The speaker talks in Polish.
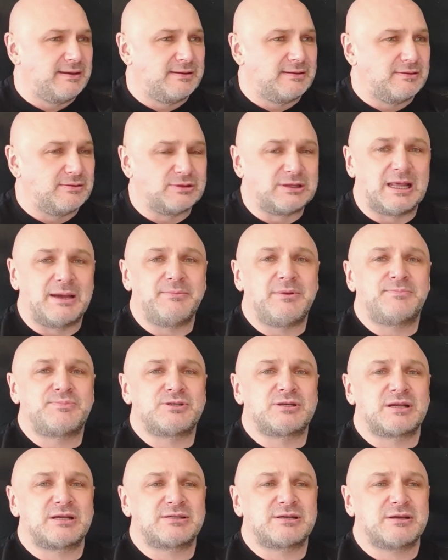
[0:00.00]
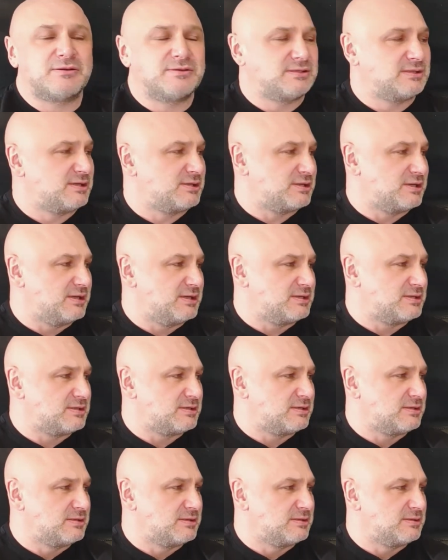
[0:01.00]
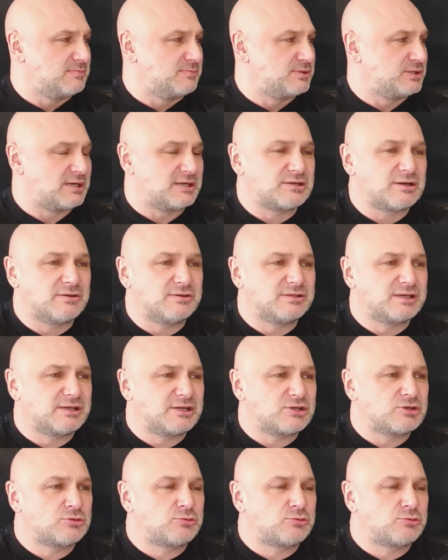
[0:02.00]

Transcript: no, dla mnie przerażająca rzecz. Przerażająca rzecz,